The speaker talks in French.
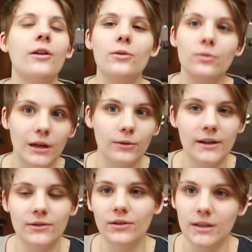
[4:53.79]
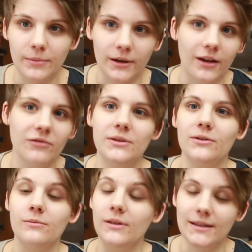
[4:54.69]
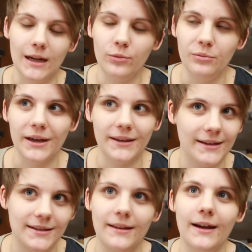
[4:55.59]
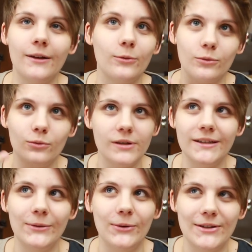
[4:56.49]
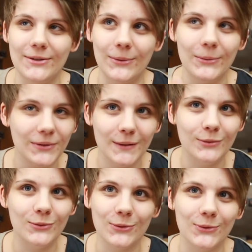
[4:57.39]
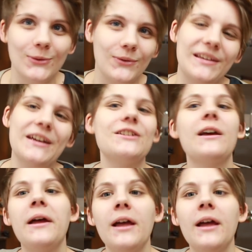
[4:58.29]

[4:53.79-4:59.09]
Quand on est adolescent, c'est pas grave parce que bah, c'est la puberté, etc. Donc tous les adolescents ont des boutons sur le visage.